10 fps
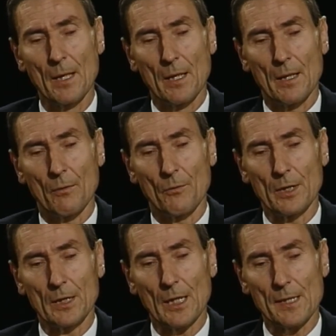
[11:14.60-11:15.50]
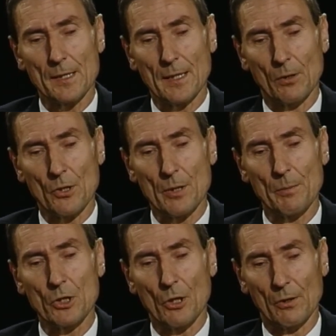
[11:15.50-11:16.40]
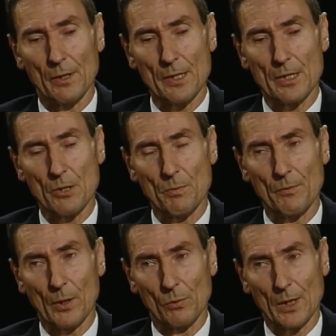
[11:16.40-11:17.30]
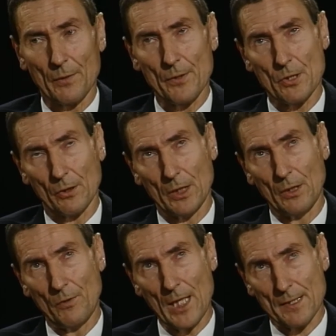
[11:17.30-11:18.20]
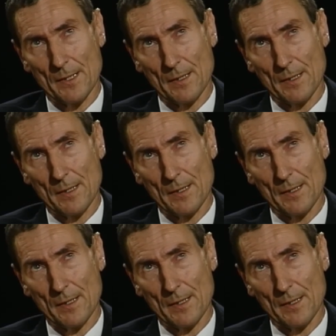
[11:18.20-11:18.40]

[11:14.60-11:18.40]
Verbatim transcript: wynika z tego, że my ciągle jesteśmy w warunkach wysokiej inflacji.